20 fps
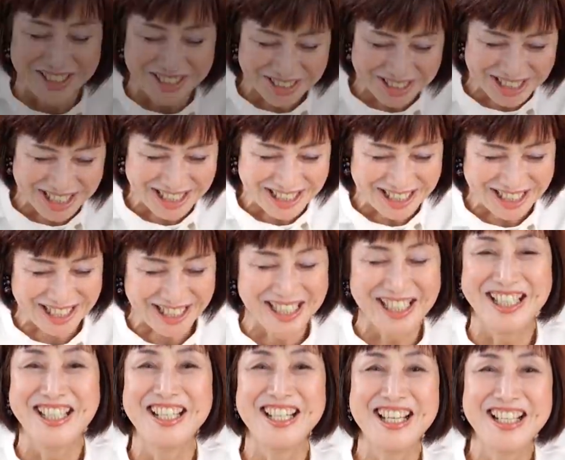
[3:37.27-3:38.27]
書
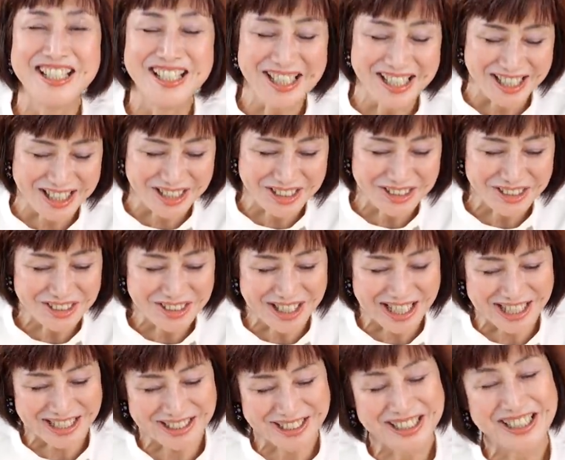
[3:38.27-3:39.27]
籍家にいるの
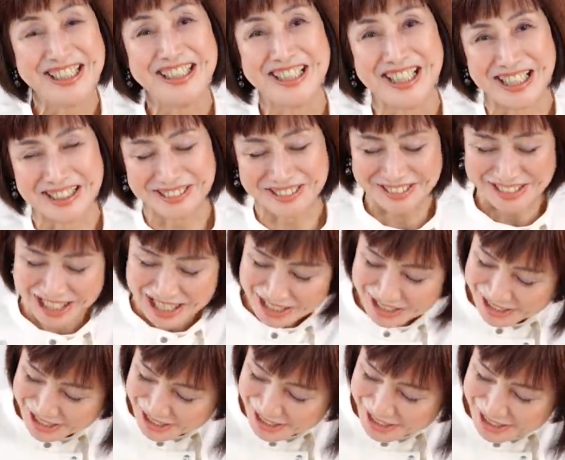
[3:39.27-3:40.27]
が好きになる
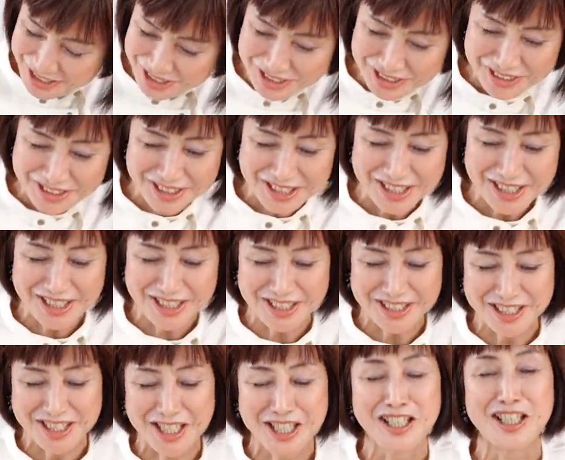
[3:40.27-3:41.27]
断捨離スッキリ
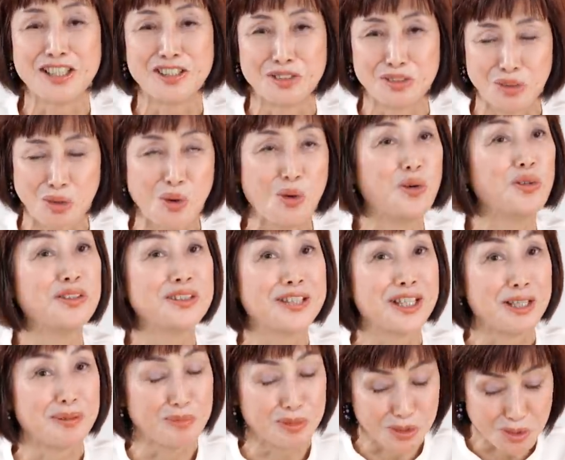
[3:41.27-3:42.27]
生活を本
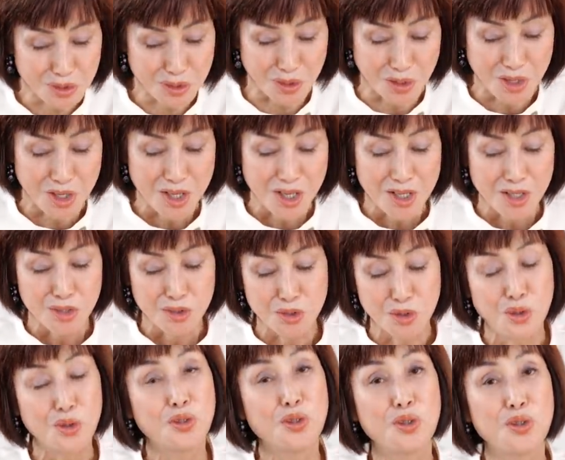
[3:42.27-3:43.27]
体無料
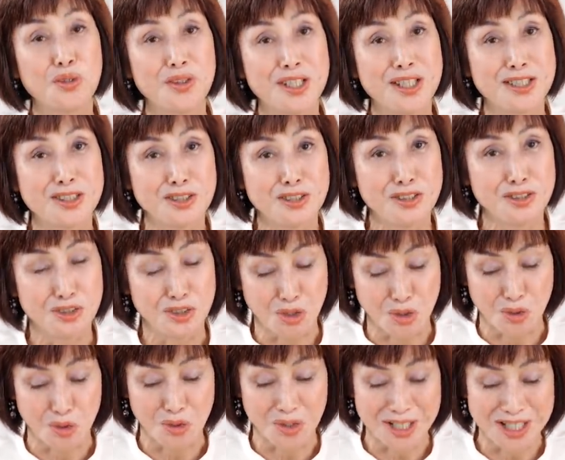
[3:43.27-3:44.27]
送料手数
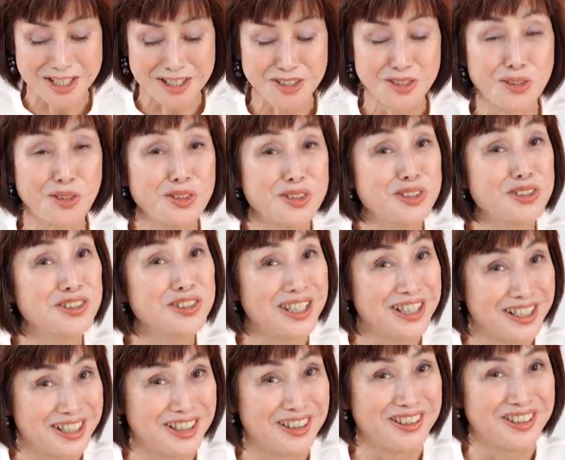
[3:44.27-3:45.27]
料ごひゃくごじゅう
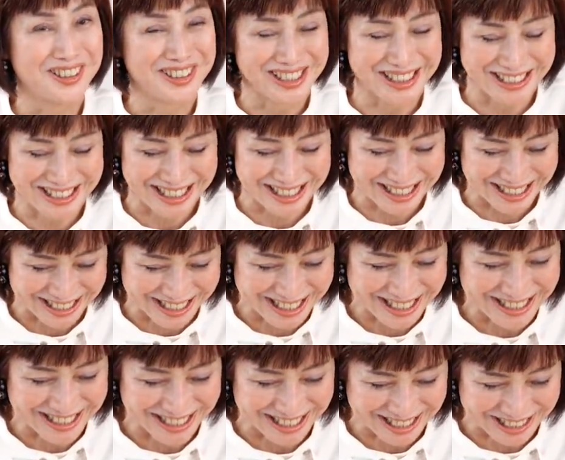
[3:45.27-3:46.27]
えんでお送りさせ
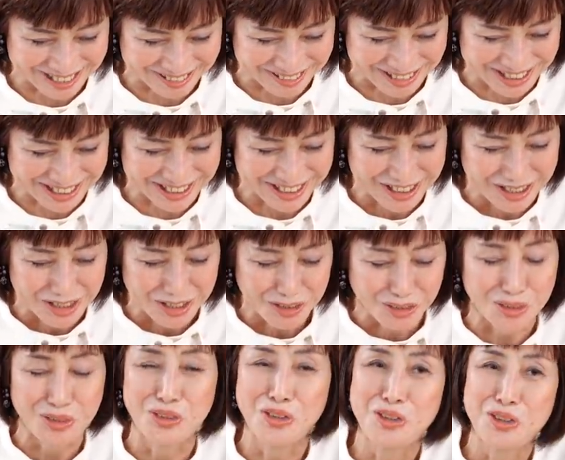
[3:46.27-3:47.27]
ていただきます。
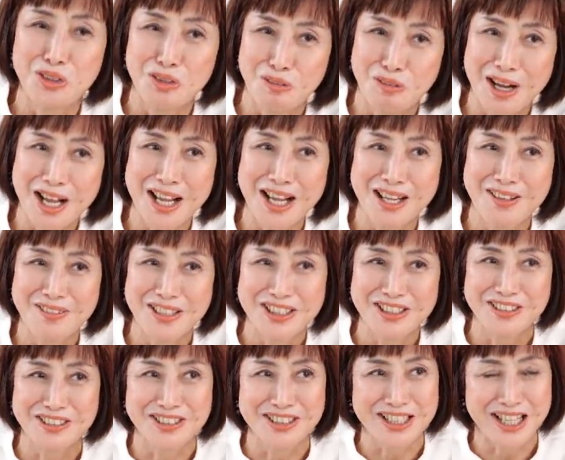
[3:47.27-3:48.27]
この本は
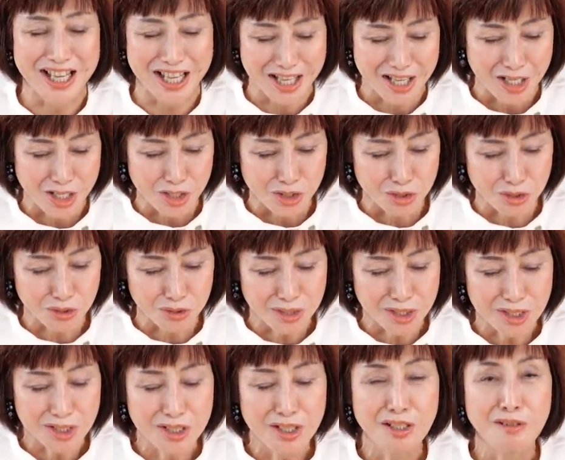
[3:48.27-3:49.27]
アマゾン や書
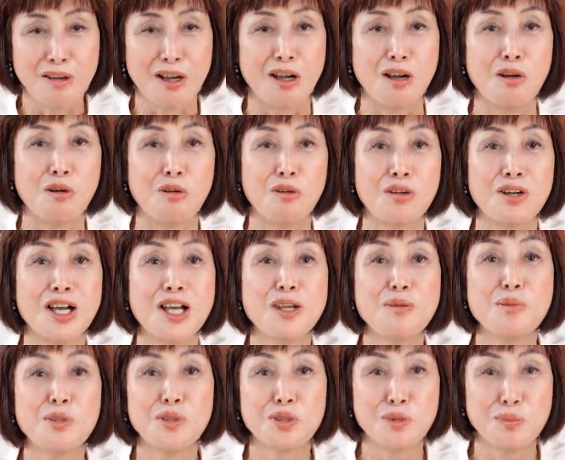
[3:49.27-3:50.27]
店ではお買
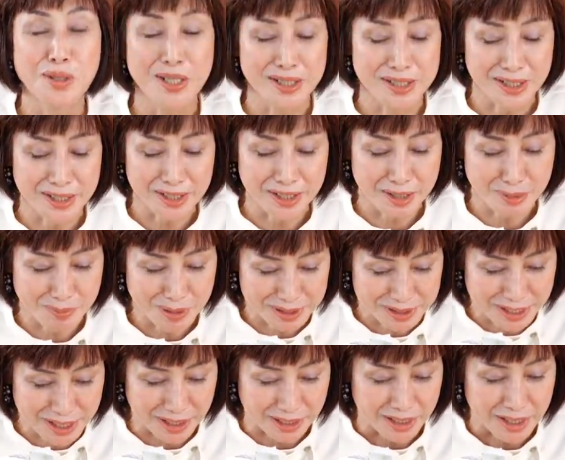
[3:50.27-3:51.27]
い求めいただけま
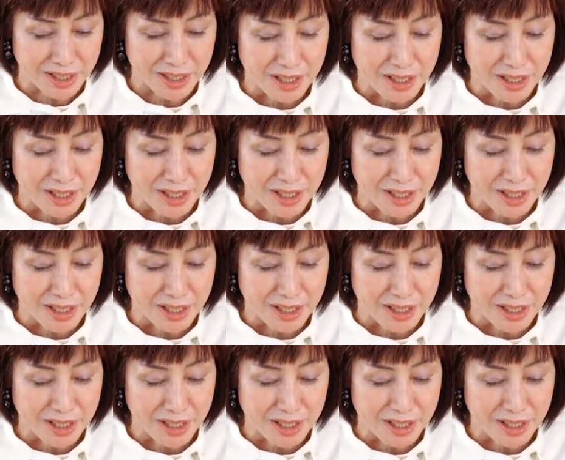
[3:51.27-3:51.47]
せん。